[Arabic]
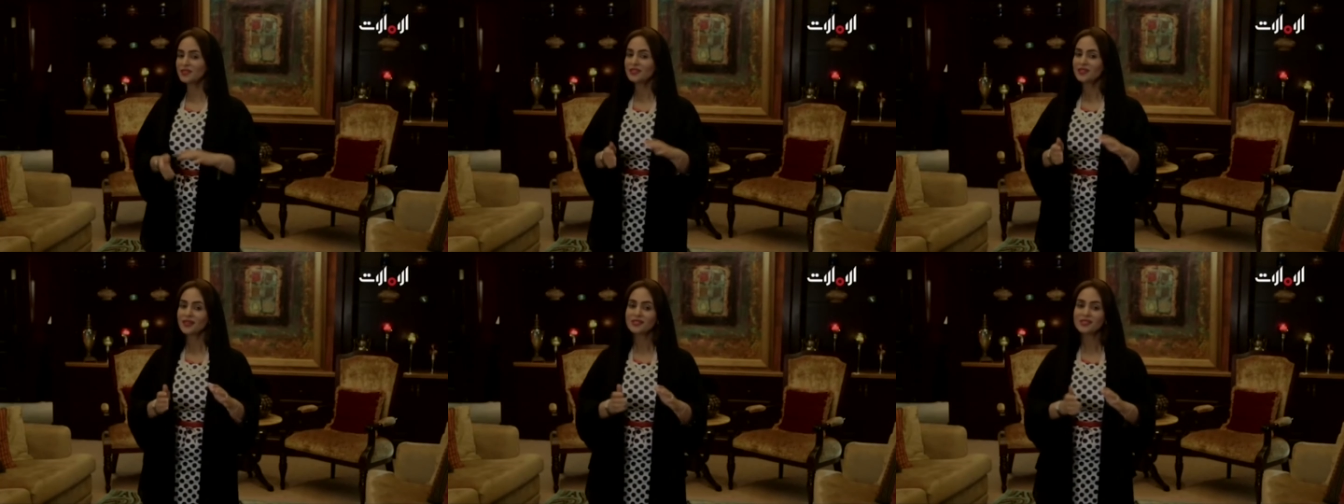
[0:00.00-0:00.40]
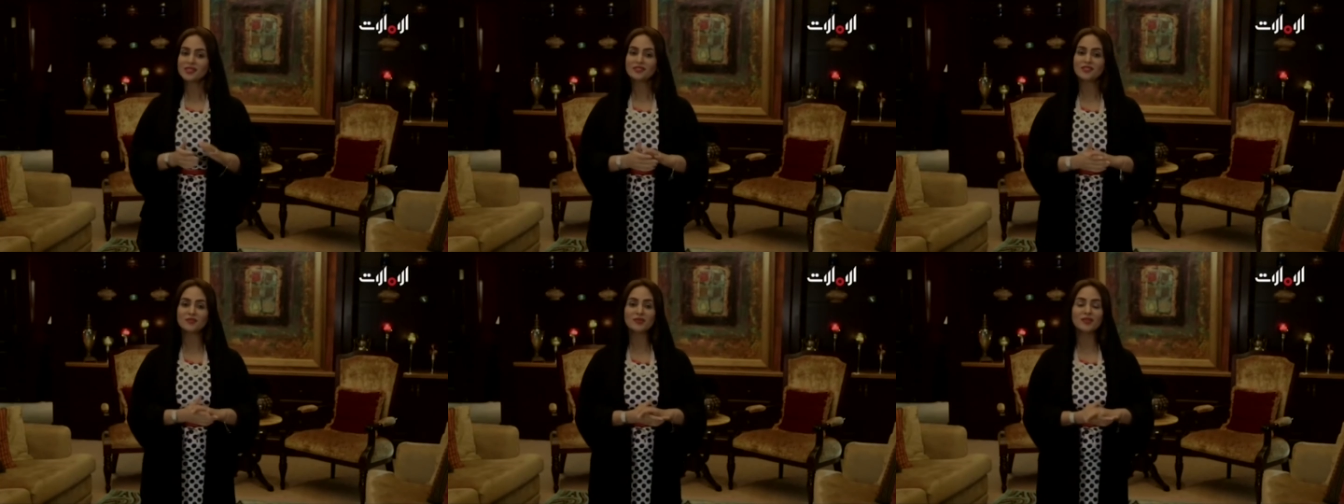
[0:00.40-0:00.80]
في
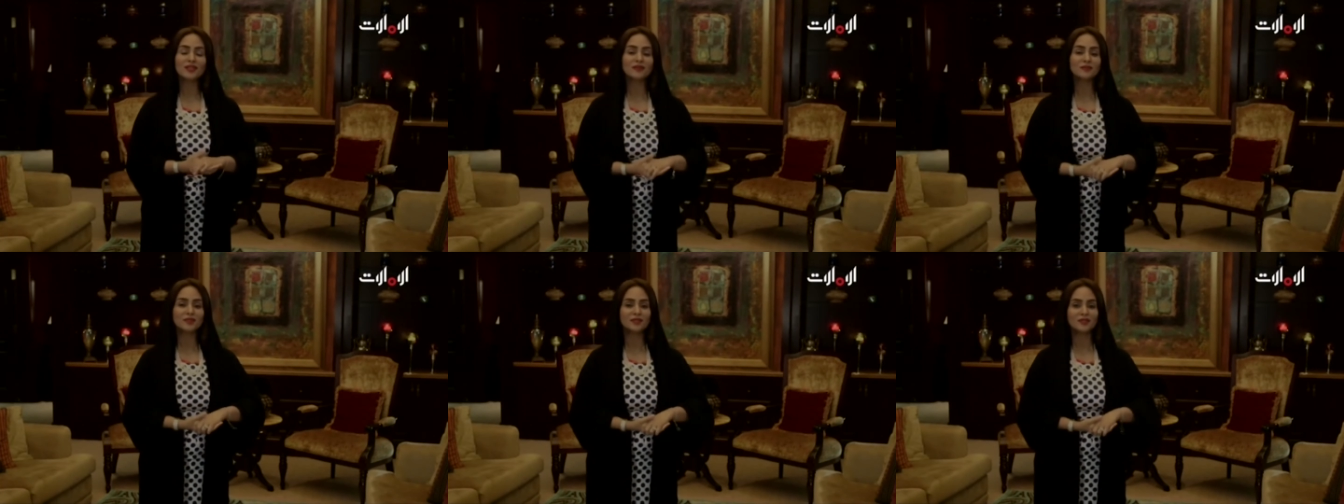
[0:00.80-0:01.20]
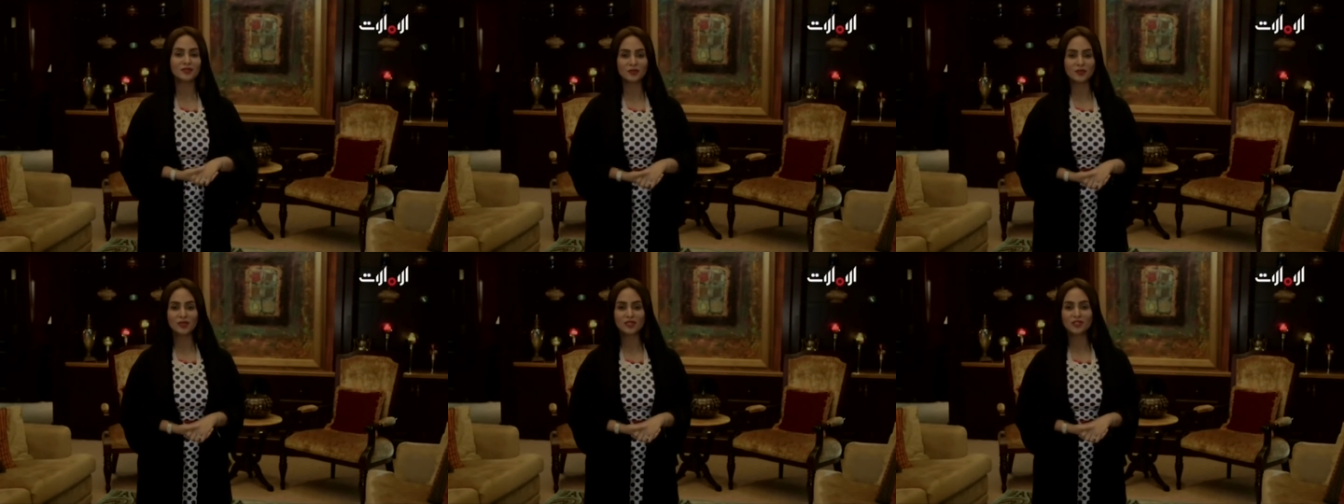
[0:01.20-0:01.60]
دراسة جميلة من
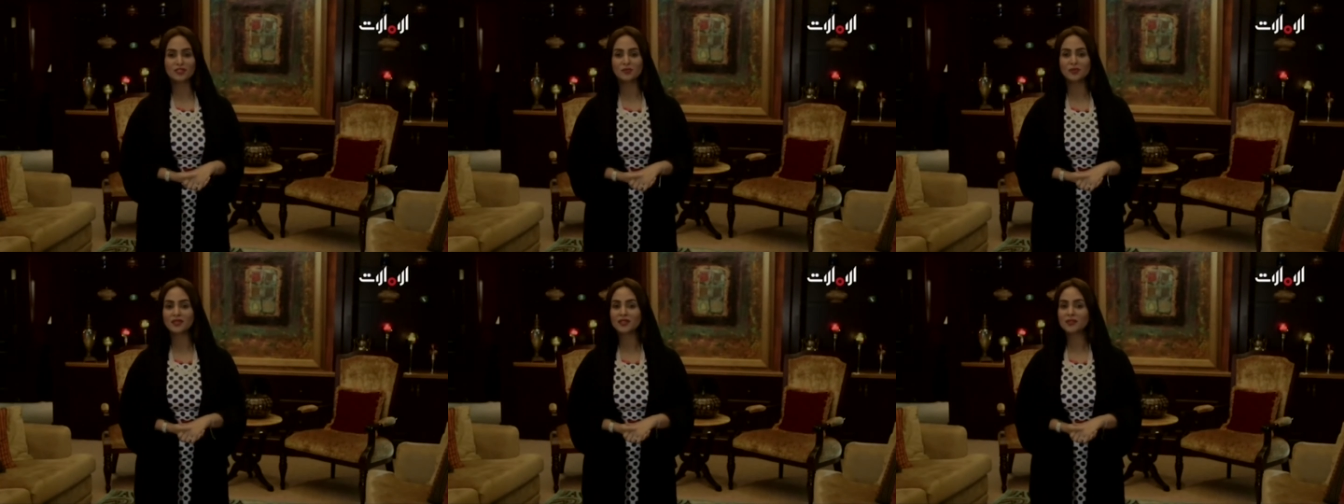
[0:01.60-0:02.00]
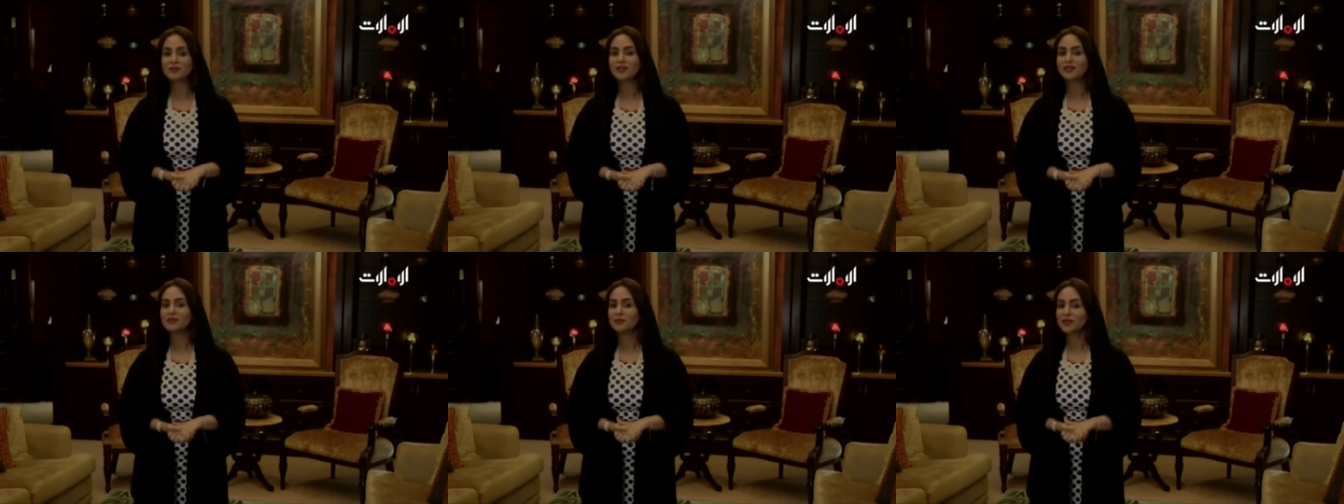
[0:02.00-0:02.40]
النرويج من
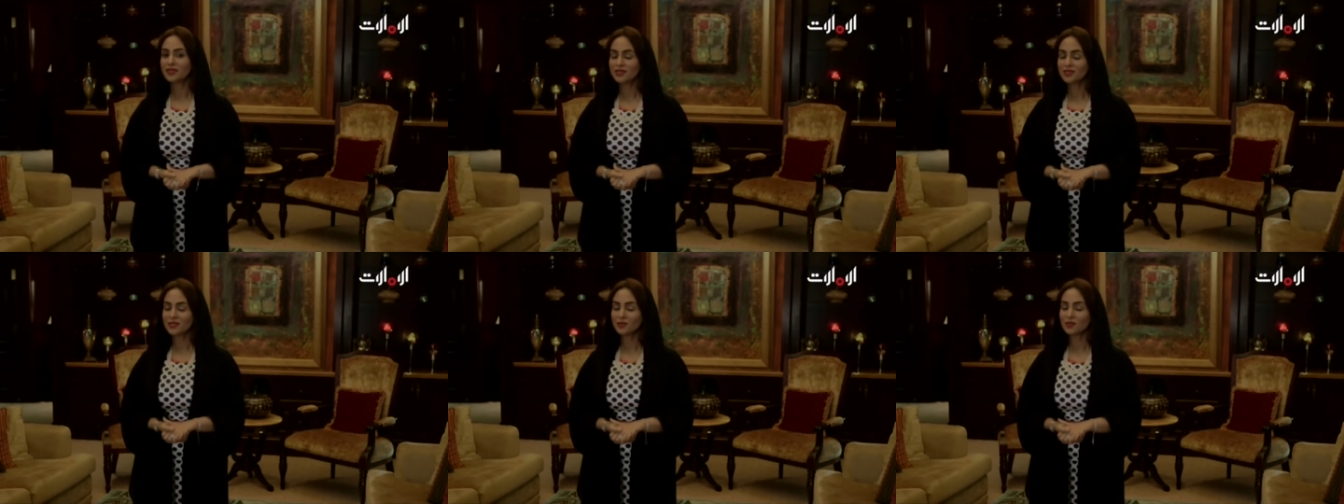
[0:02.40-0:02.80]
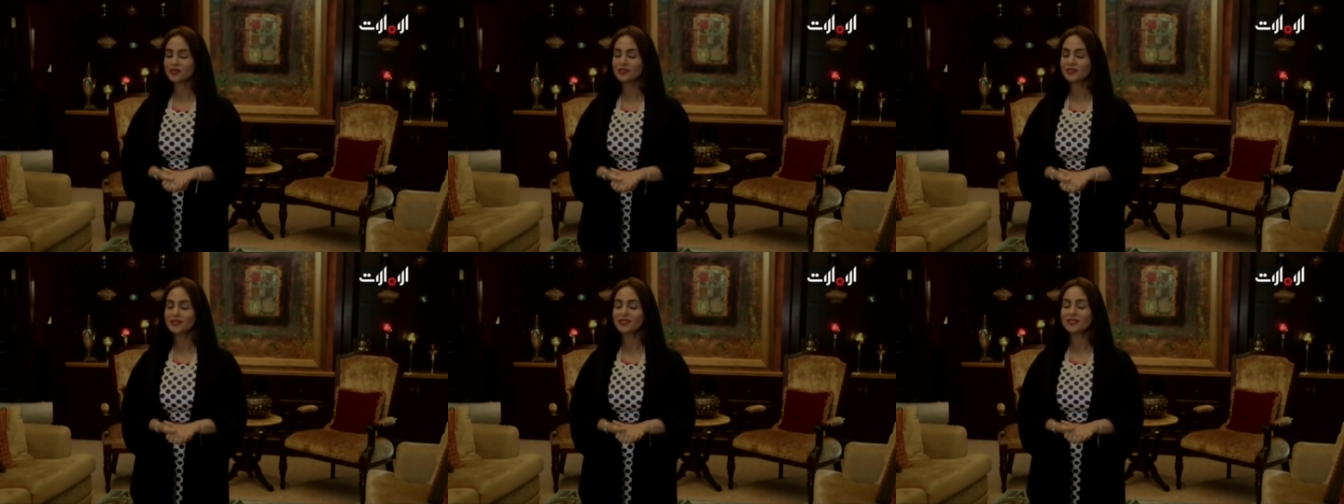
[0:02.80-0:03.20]
قبل المعهد
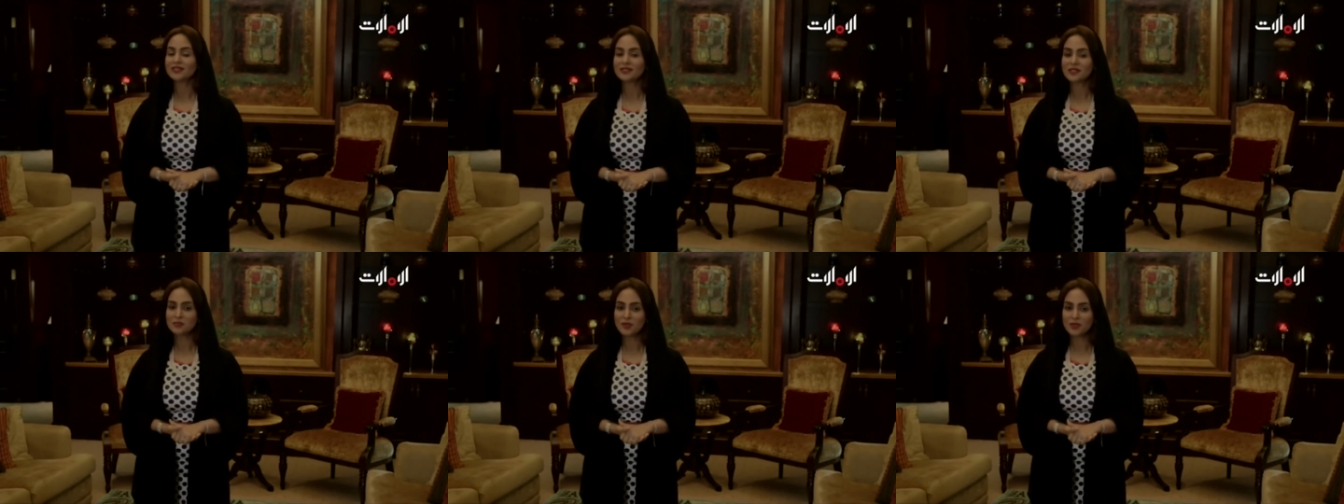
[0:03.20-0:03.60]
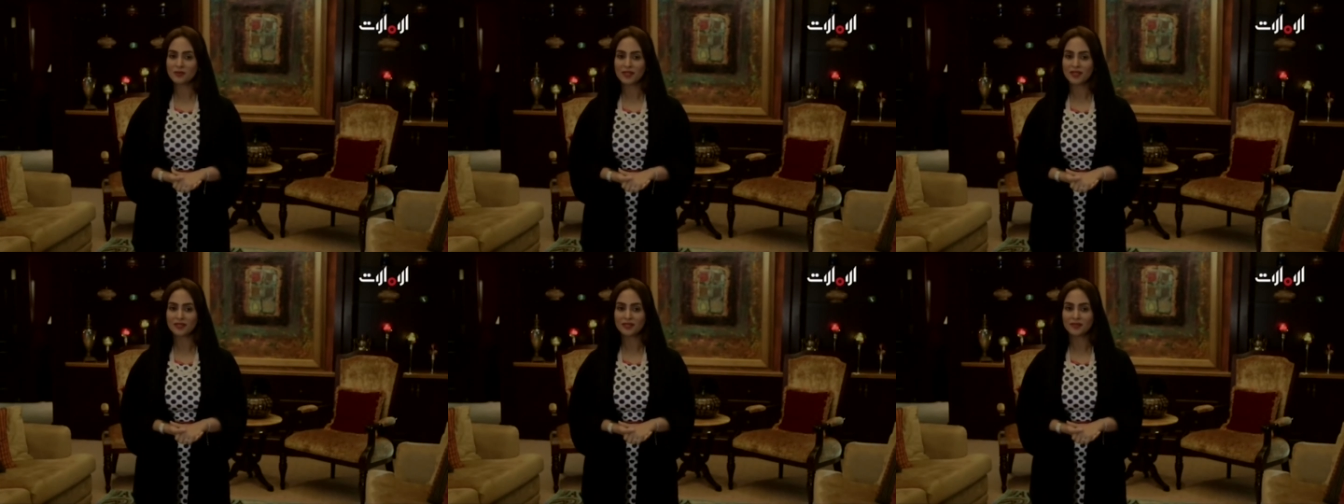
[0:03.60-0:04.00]
الوطني للطب
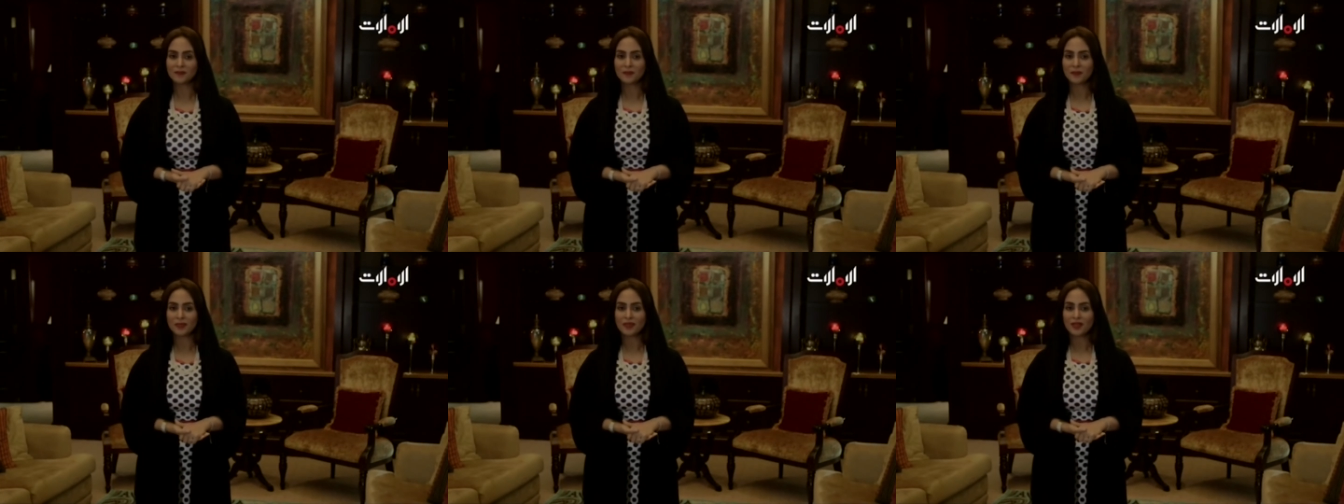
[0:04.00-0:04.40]
المهني